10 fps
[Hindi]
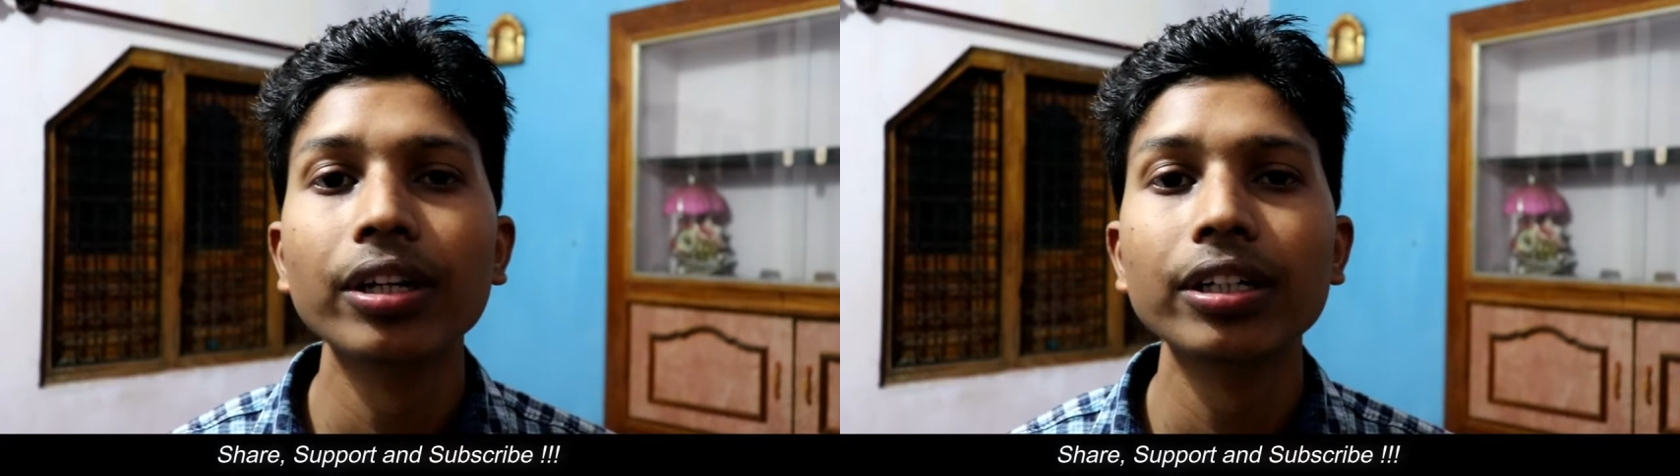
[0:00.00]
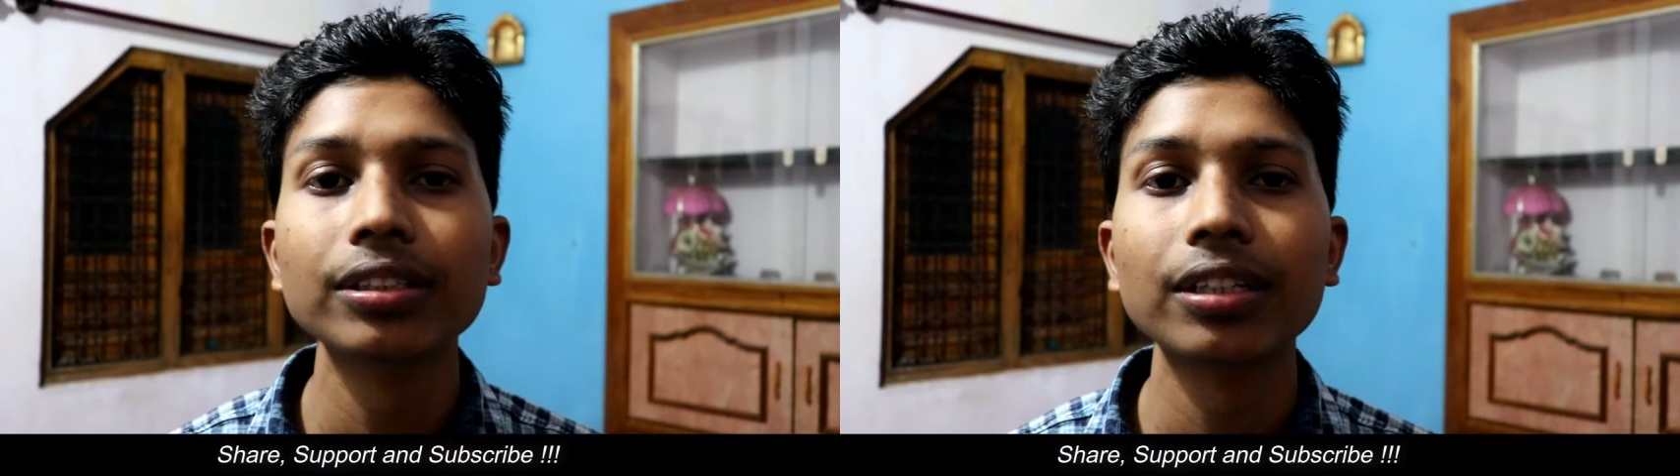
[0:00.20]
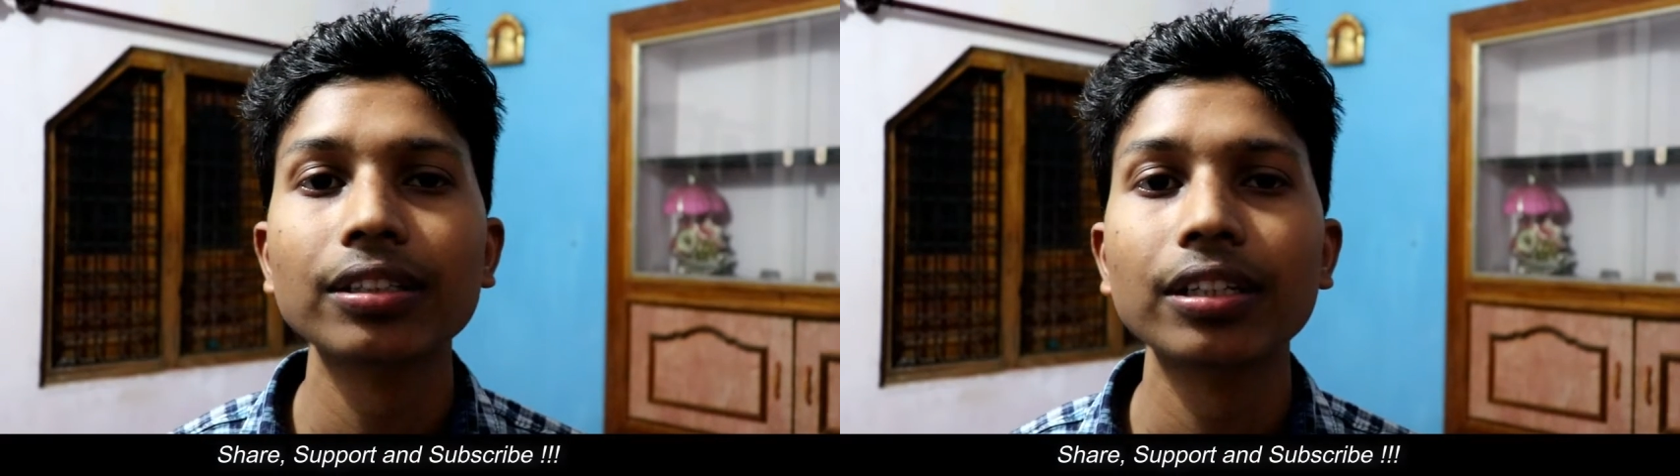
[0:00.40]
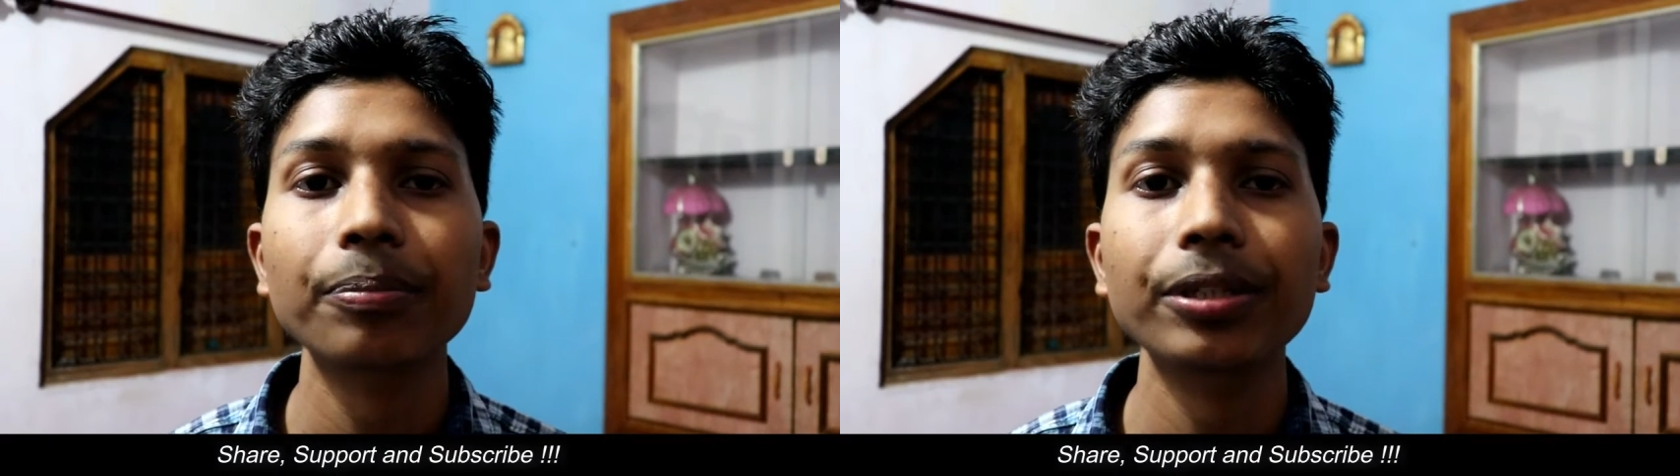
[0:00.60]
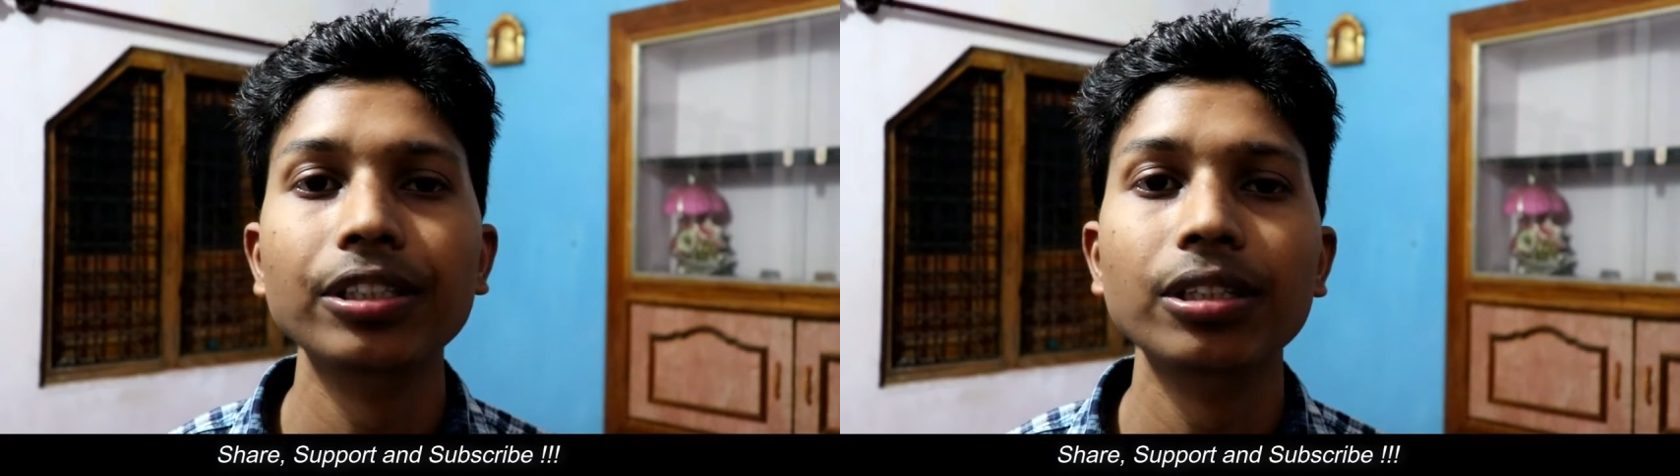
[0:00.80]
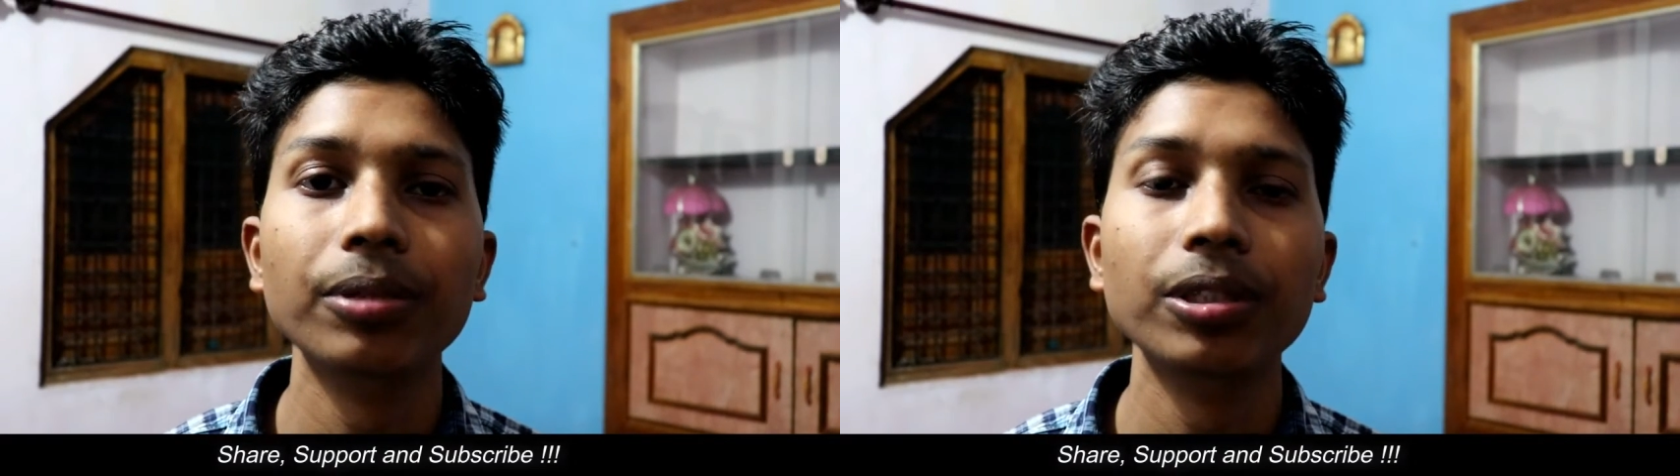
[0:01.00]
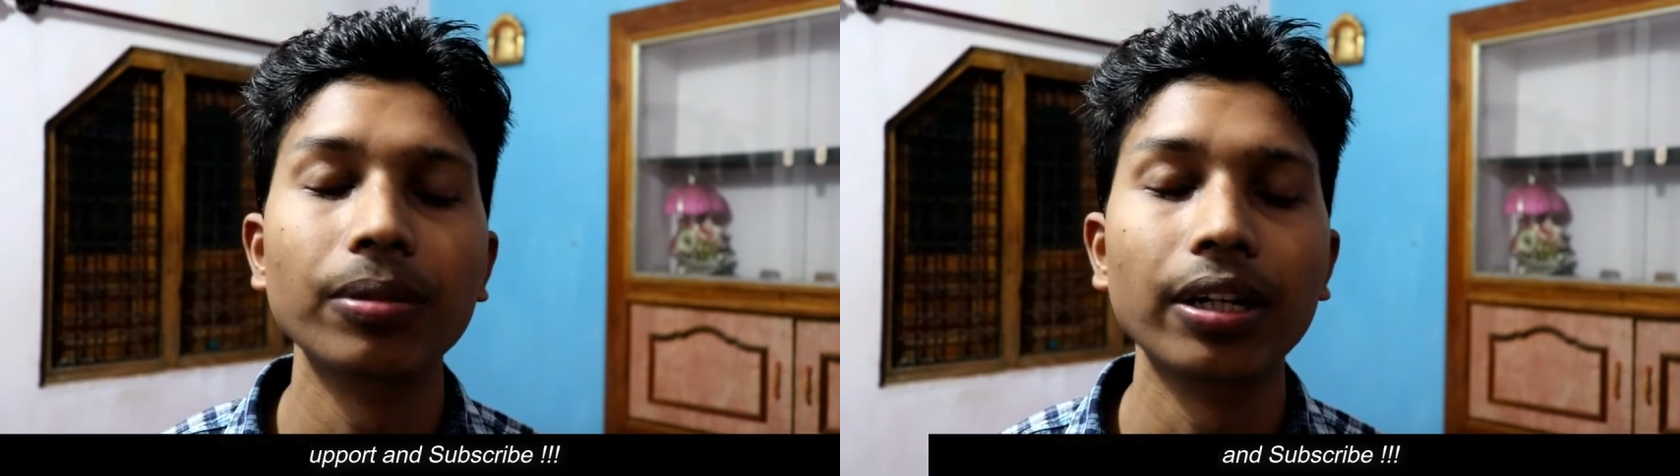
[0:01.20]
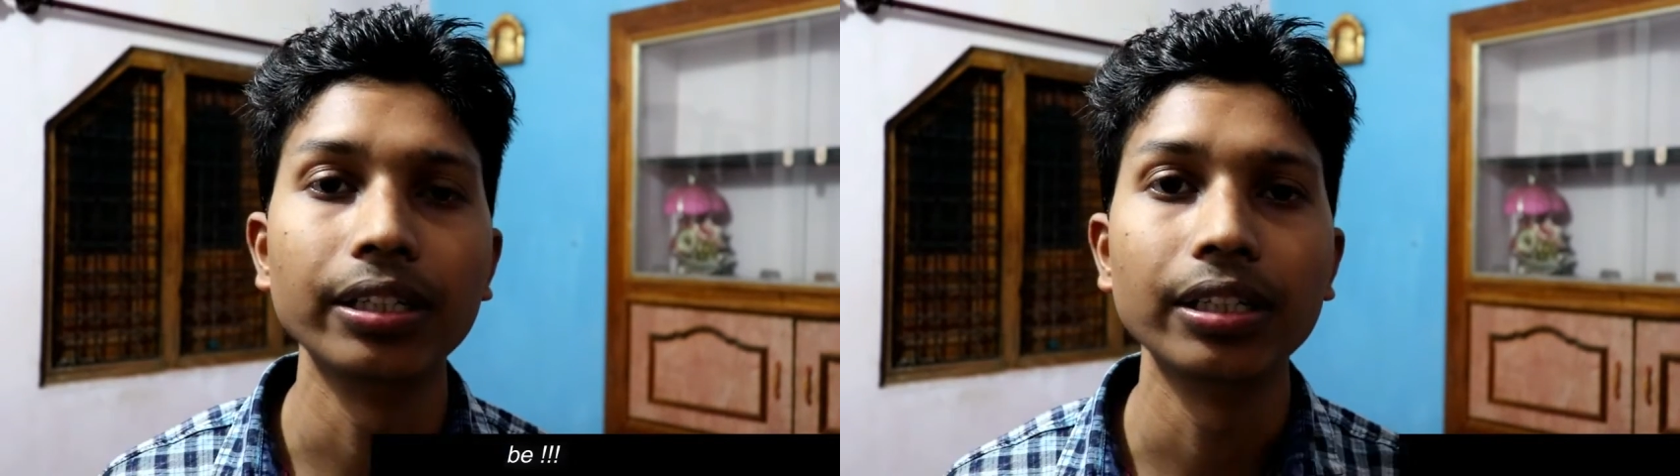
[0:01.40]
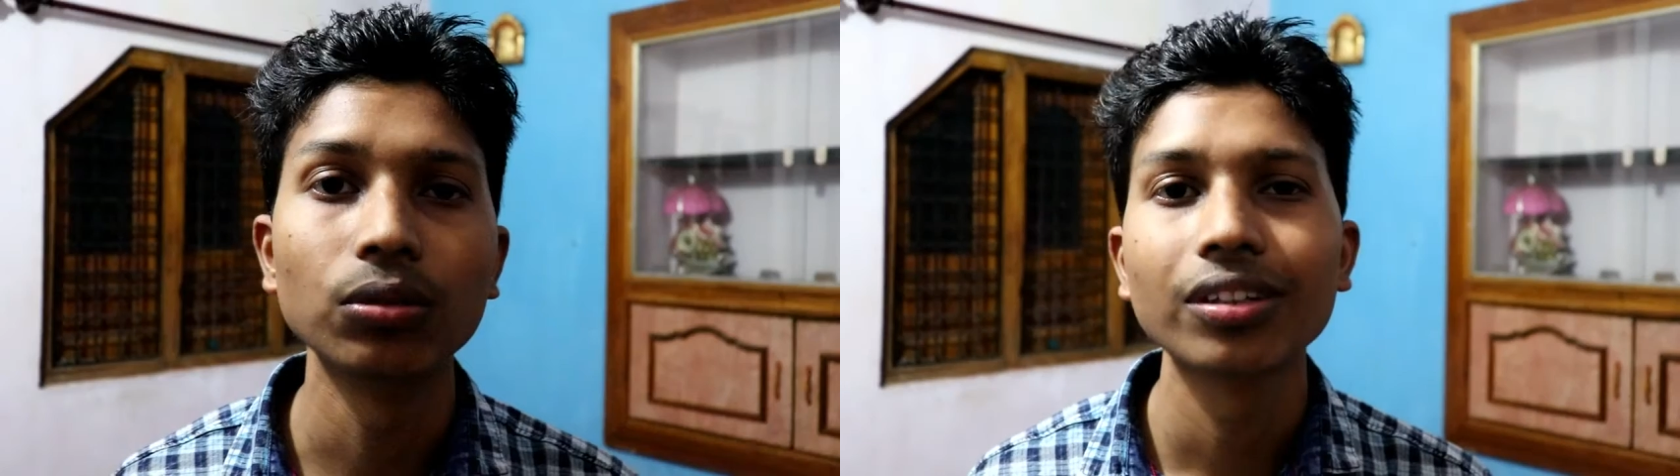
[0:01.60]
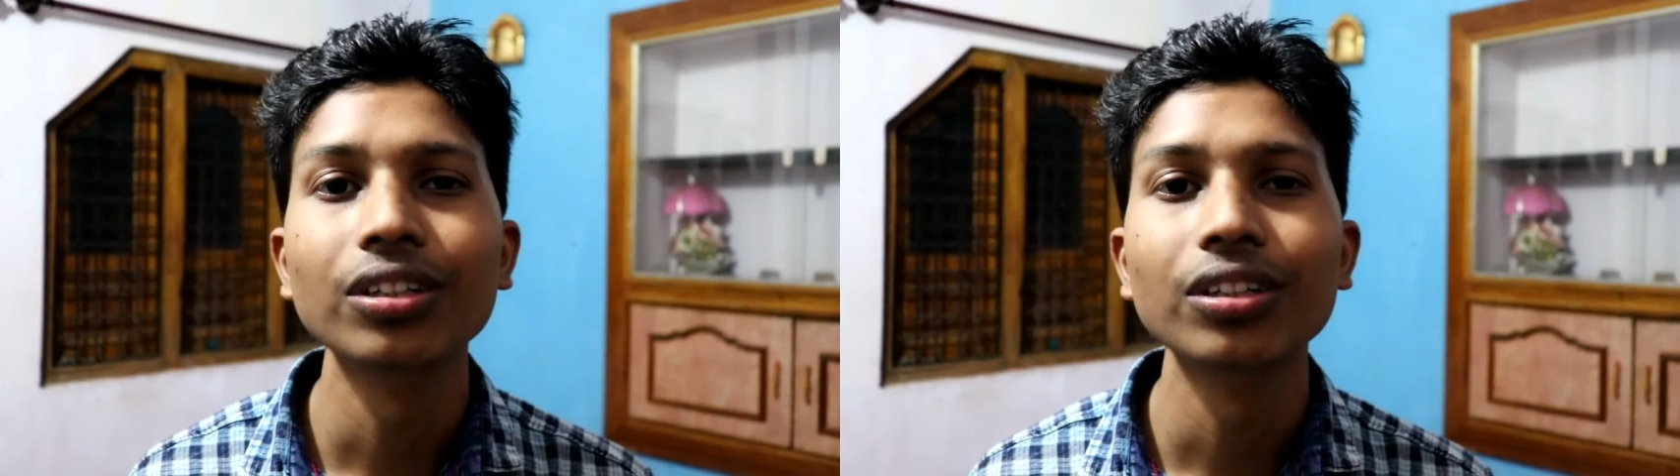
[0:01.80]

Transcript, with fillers: किस तरह से पी इमेज बनानी है